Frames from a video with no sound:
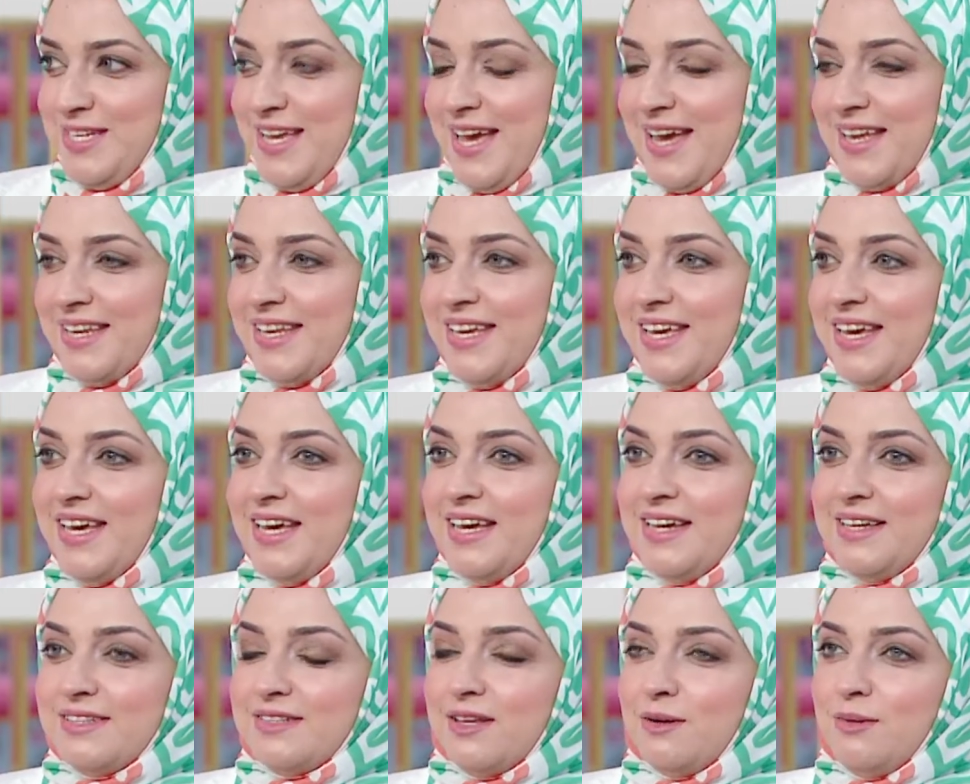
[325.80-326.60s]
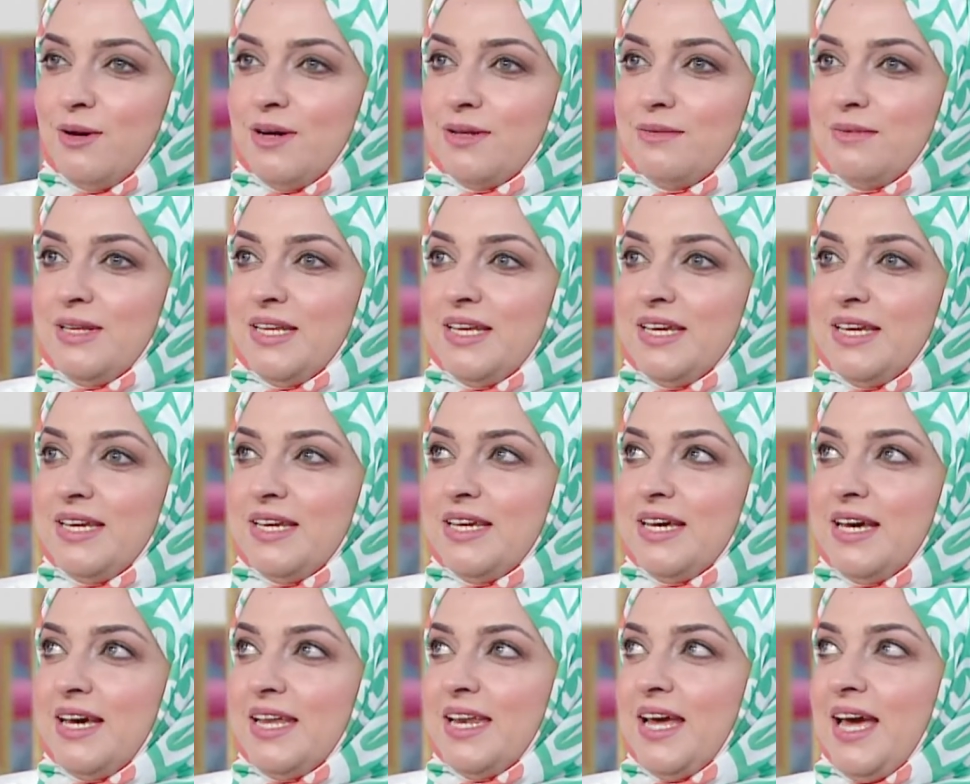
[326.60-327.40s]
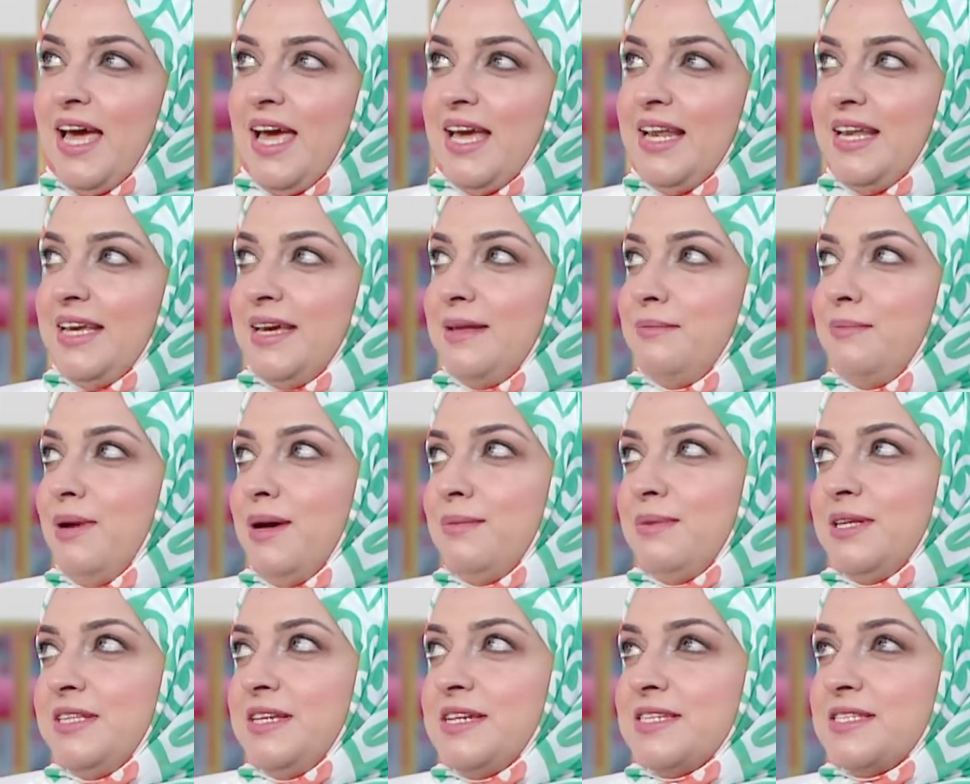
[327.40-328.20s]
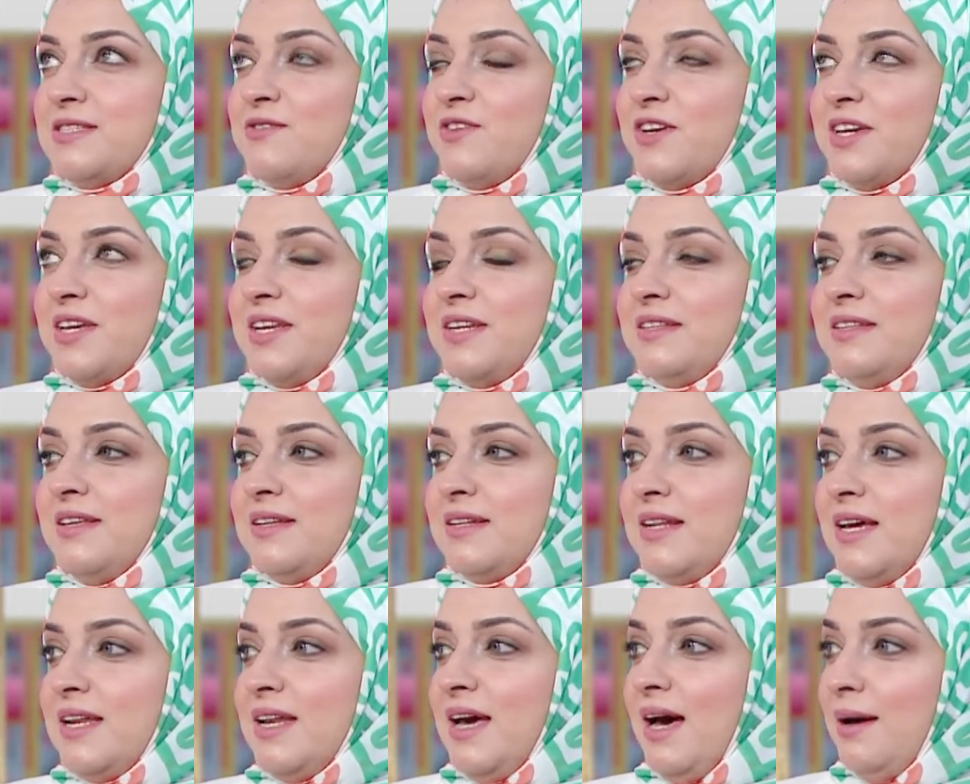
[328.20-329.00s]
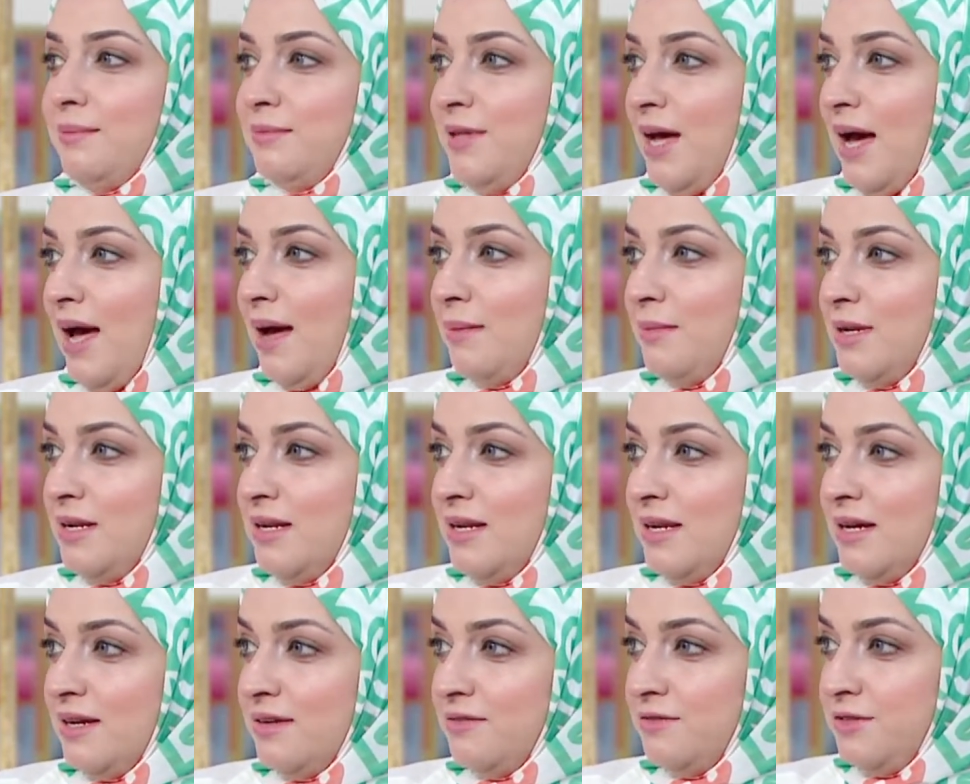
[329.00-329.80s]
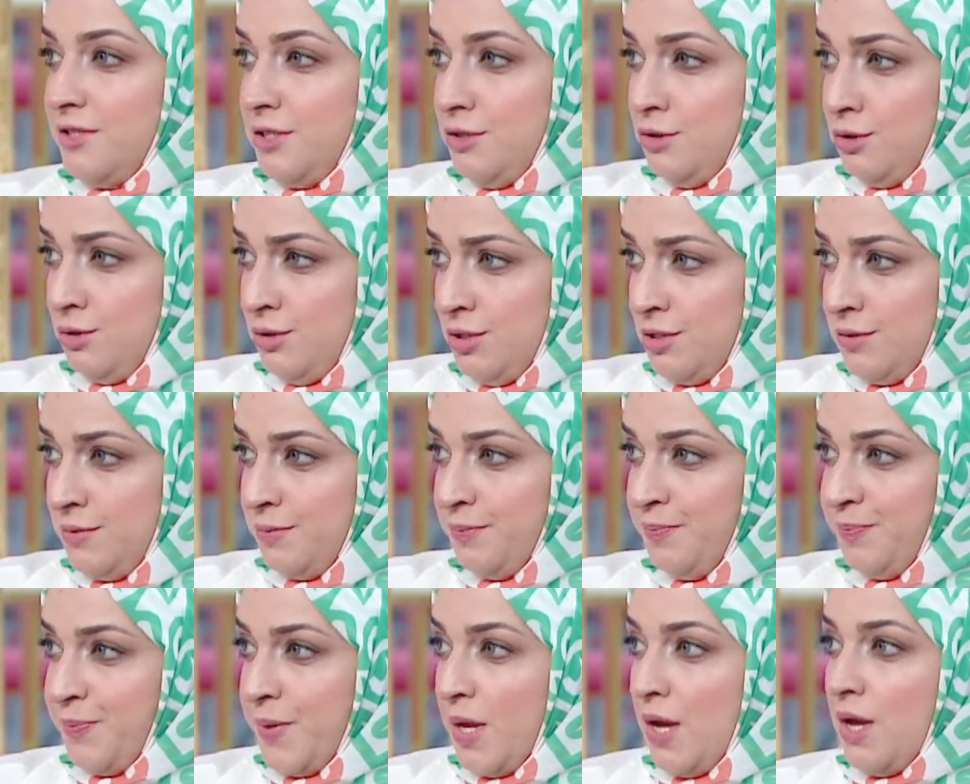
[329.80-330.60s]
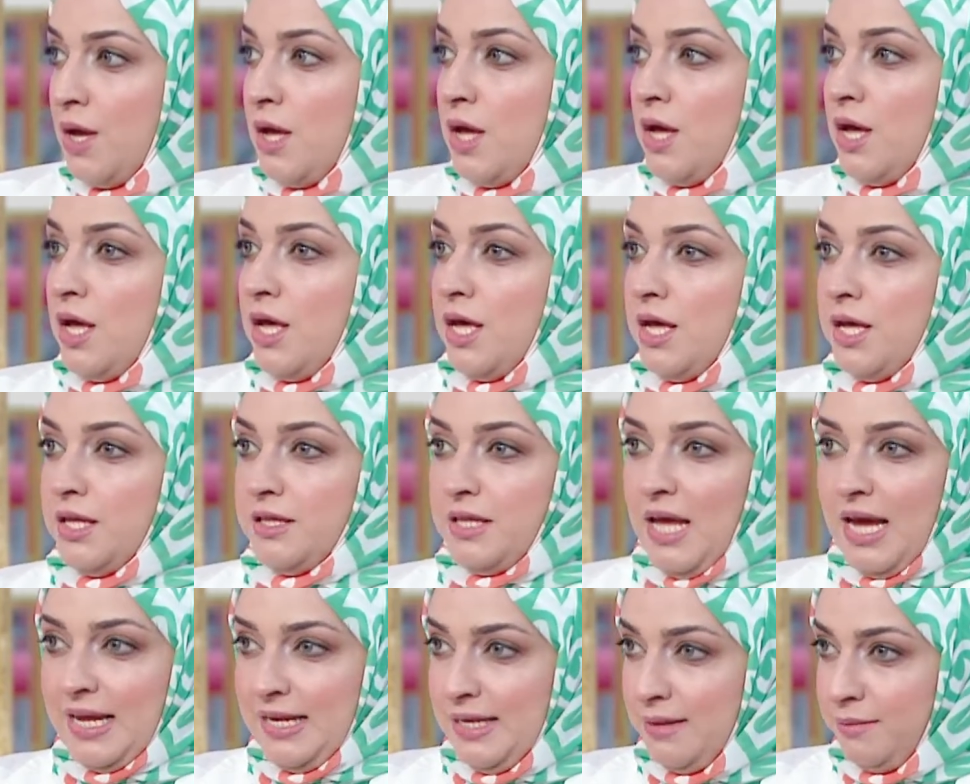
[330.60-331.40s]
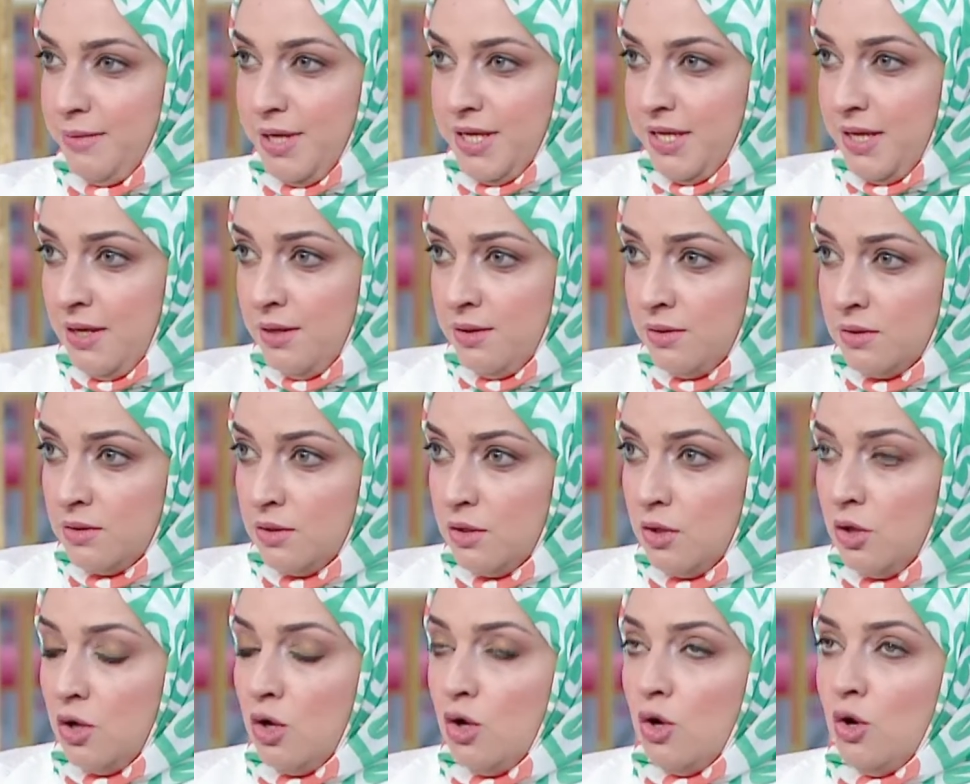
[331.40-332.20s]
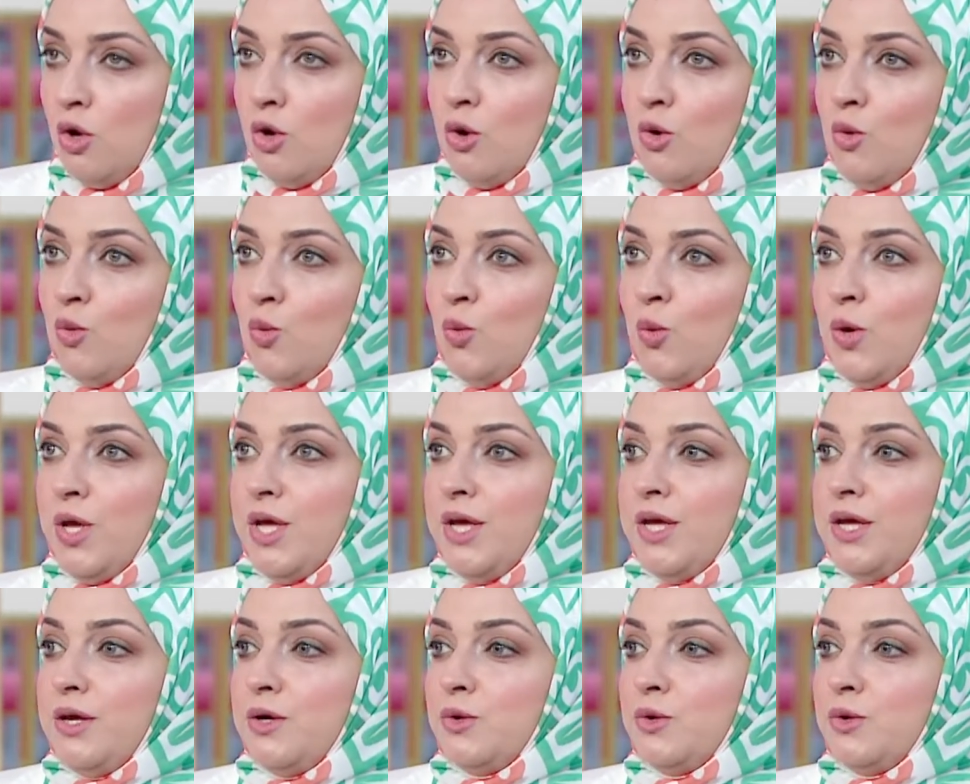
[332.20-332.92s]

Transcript: يعني طبعا انا حاليا بقى بدرس فكره ان انا ابدا اعمل فيديوز آه تعليميه و...